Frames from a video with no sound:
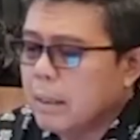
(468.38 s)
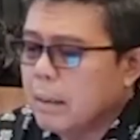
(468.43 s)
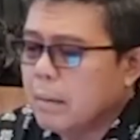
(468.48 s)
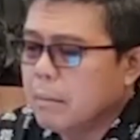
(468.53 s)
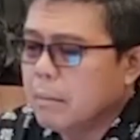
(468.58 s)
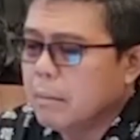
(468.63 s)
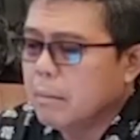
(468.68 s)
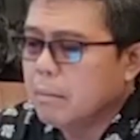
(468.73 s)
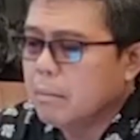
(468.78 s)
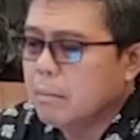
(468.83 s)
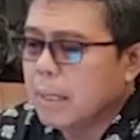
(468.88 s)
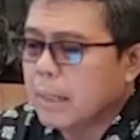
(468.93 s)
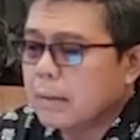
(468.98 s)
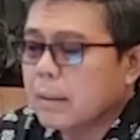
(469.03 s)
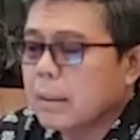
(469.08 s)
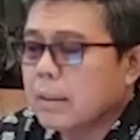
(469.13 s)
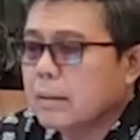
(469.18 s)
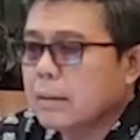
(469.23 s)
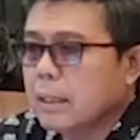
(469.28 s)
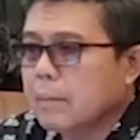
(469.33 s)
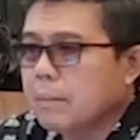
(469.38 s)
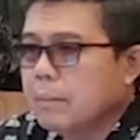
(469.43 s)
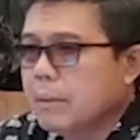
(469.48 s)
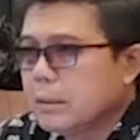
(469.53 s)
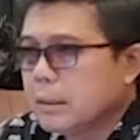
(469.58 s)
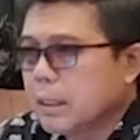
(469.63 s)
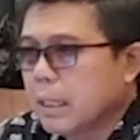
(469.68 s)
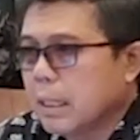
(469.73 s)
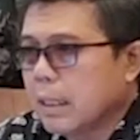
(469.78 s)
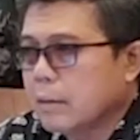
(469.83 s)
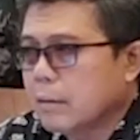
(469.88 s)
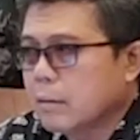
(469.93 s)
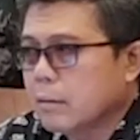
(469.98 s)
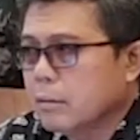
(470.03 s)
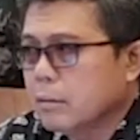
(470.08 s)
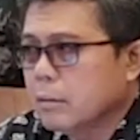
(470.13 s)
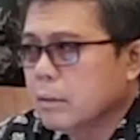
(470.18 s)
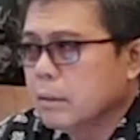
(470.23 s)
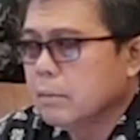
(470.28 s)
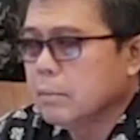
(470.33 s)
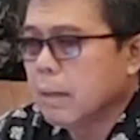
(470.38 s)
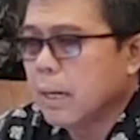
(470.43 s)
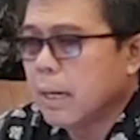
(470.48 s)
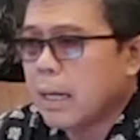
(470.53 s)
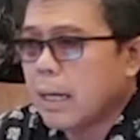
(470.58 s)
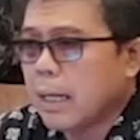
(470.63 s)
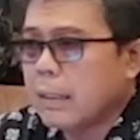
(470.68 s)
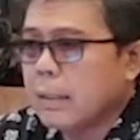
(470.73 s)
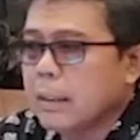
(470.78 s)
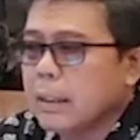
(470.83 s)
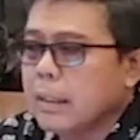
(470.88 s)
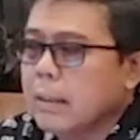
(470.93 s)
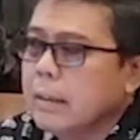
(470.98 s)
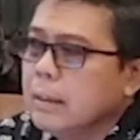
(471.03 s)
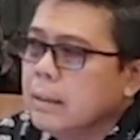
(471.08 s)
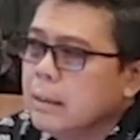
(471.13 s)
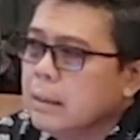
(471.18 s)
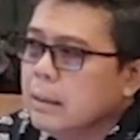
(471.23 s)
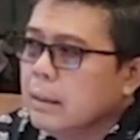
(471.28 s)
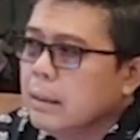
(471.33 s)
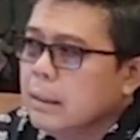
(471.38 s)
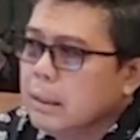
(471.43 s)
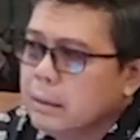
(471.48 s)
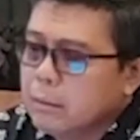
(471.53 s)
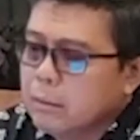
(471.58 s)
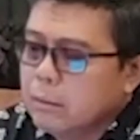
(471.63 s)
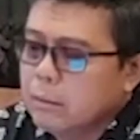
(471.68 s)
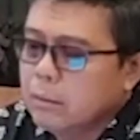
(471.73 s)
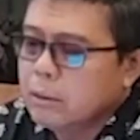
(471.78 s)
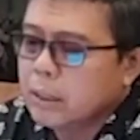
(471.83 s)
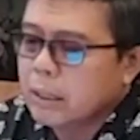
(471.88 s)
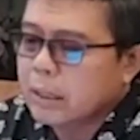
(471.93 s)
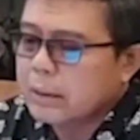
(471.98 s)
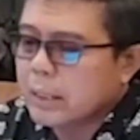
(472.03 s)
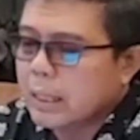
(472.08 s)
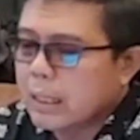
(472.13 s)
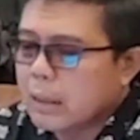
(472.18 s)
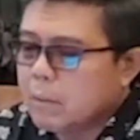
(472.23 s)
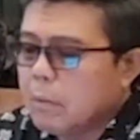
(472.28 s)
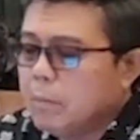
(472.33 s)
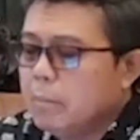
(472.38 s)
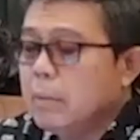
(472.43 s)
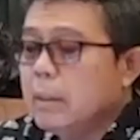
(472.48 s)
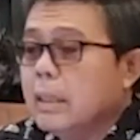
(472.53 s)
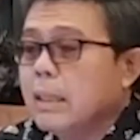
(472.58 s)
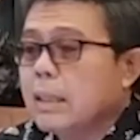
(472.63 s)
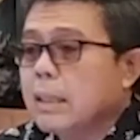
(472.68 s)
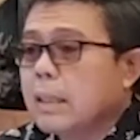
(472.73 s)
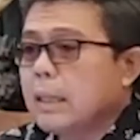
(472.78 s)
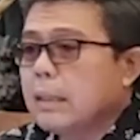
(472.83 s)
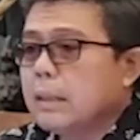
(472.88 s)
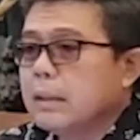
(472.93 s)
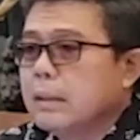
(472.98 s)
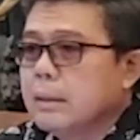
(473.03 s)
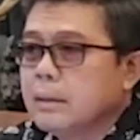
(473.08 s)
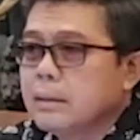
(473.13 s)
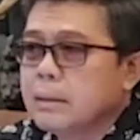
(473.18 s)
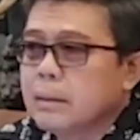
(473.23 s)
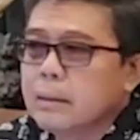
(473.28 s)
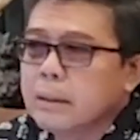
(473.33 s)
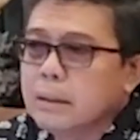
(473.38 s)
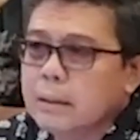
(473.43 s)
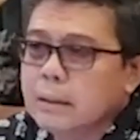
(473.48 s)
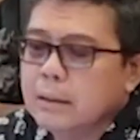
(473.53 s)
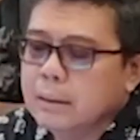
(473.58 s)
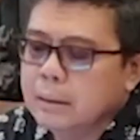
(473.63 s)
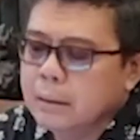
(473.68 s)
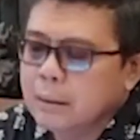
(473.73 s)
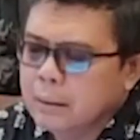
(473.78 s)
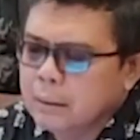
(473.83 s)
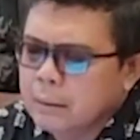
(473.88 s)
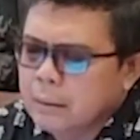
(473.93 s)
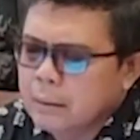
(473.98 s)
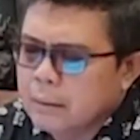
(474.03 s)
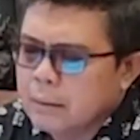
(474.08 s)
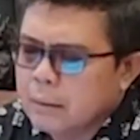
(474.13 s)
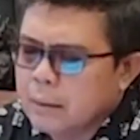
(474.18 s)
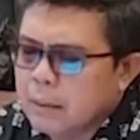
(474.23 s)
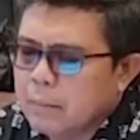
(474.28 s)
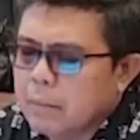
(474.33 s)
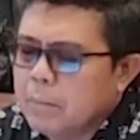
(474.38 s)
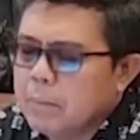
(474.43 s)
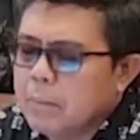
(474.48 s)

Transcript: hmm. matang yang bisa langsung dimakan ya, itu juga jangan memikirkan diri sendiri, tapi